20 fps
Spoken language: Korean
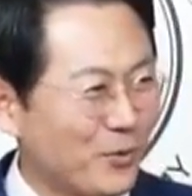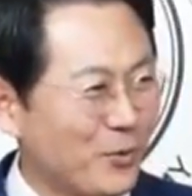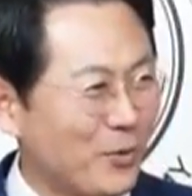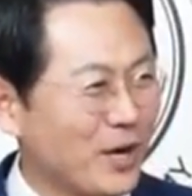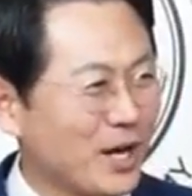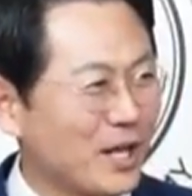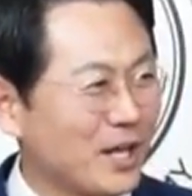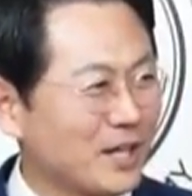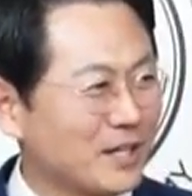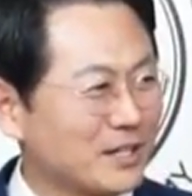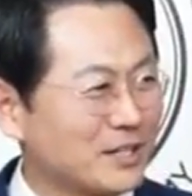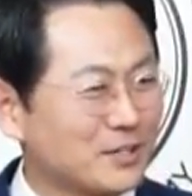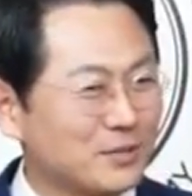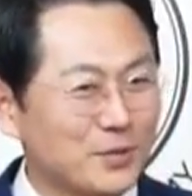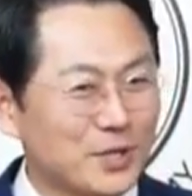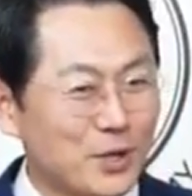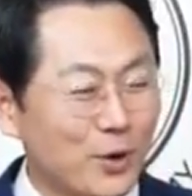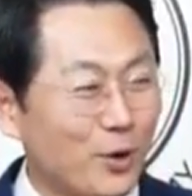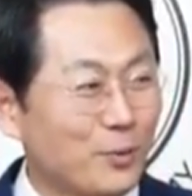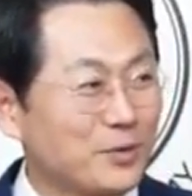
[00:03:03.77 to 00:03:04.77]
원래
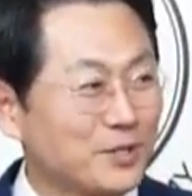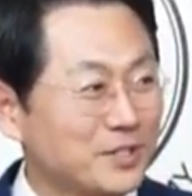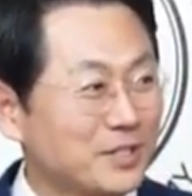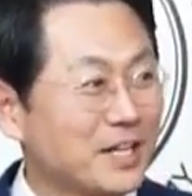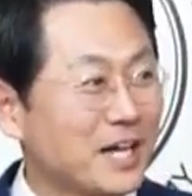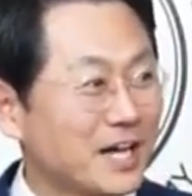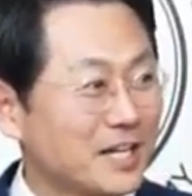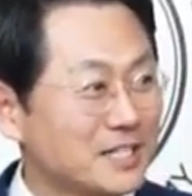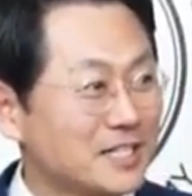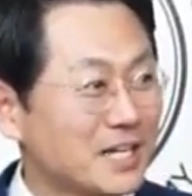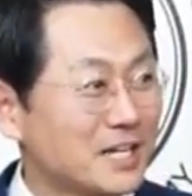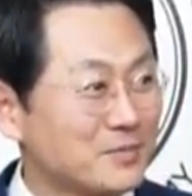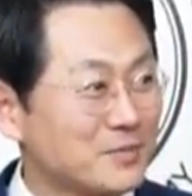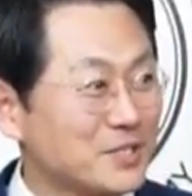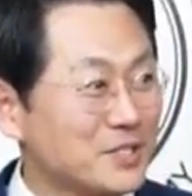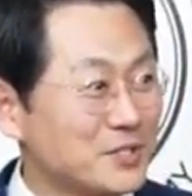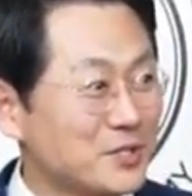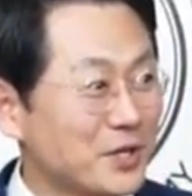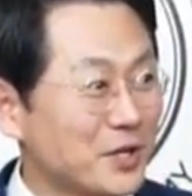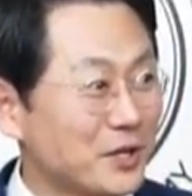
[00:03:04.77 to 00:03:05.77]
영업을 그렇게 하는
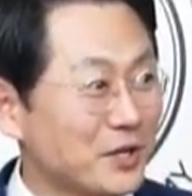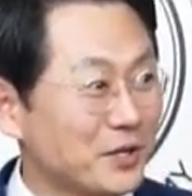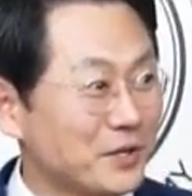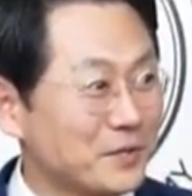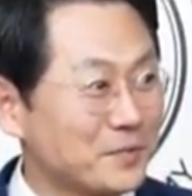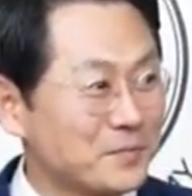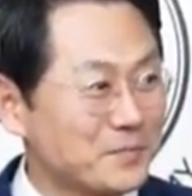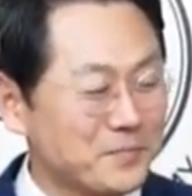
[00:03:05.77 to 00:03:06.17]
사람들이 있어요.